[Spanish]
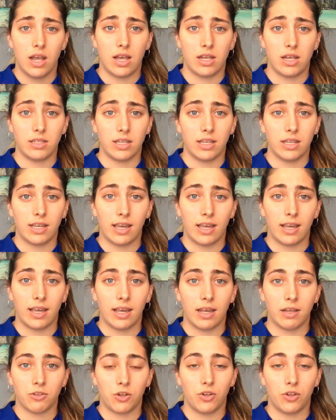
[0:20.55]
Así
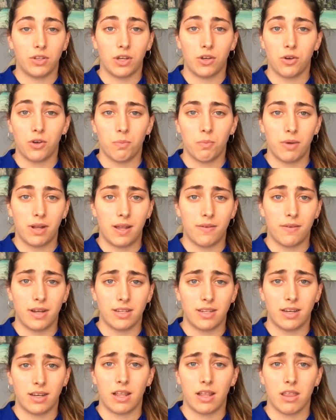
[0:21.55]
que solo tengo
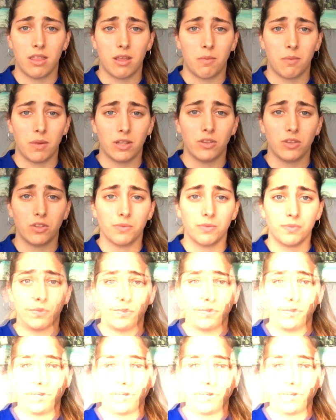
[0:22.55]
palabras de agradecimiento.